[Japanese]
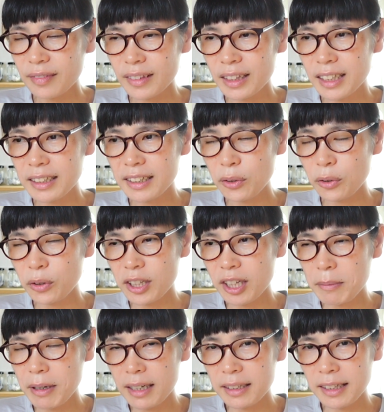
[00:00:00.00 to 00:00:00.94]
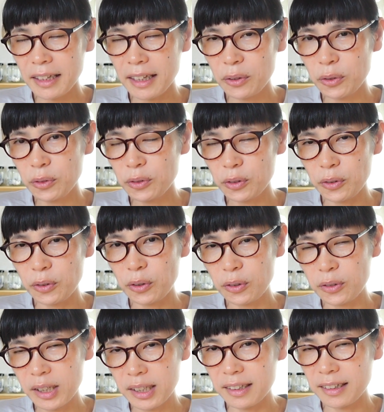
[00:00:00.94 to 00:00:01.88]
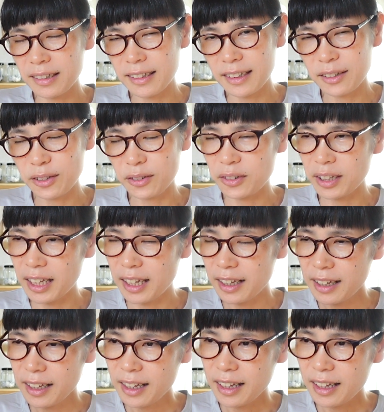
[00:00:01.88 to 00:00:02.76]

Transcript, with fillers: なんでこう着回せてどんどんこう、なんていうのかな、